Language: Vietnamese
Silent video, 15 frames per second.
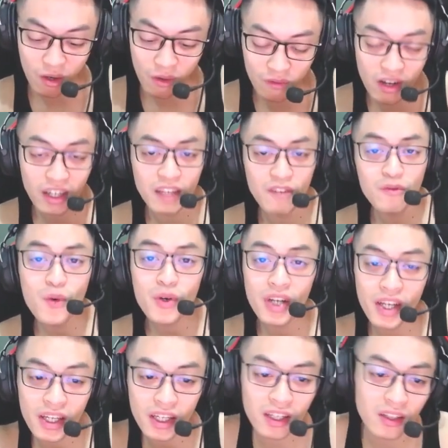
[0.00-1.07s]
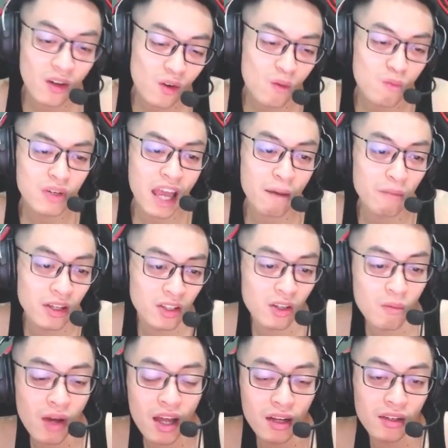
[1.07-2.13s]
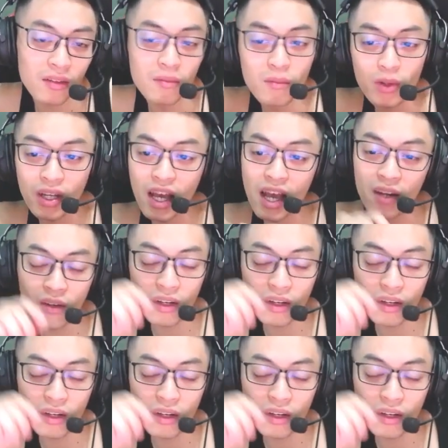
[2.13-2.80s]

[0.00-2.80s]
và cái vui đấy nó cũng đem lại cho các bạn cái đó